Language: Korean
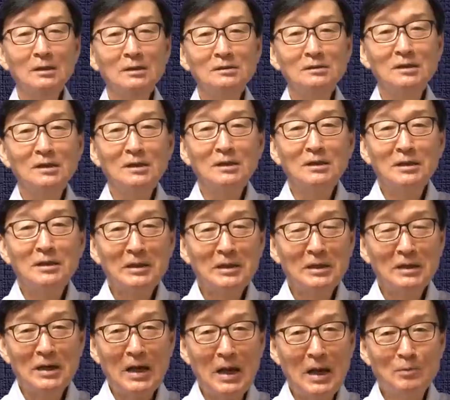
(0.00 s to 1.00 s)
근데 이
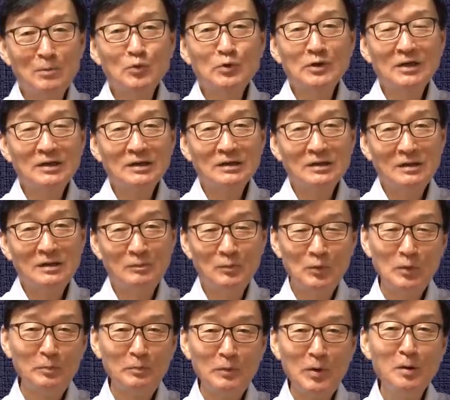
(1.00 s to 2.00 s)
아무리 이렇게
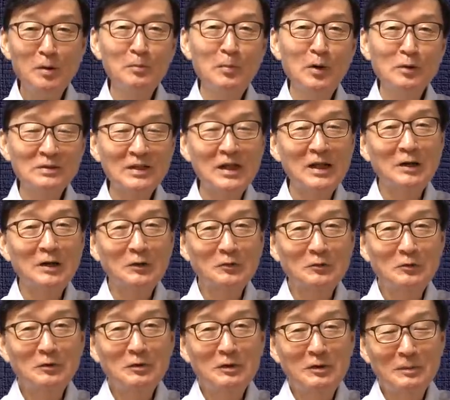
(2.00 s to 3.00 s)
뭐 펑펑
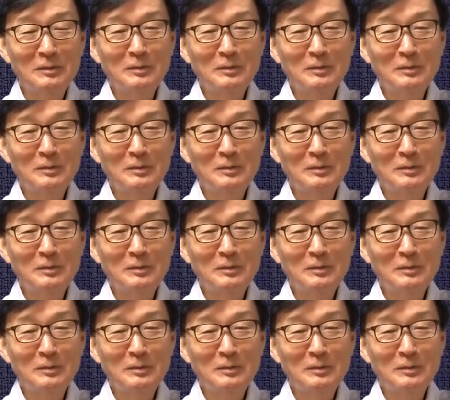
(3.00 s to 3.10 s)
날려도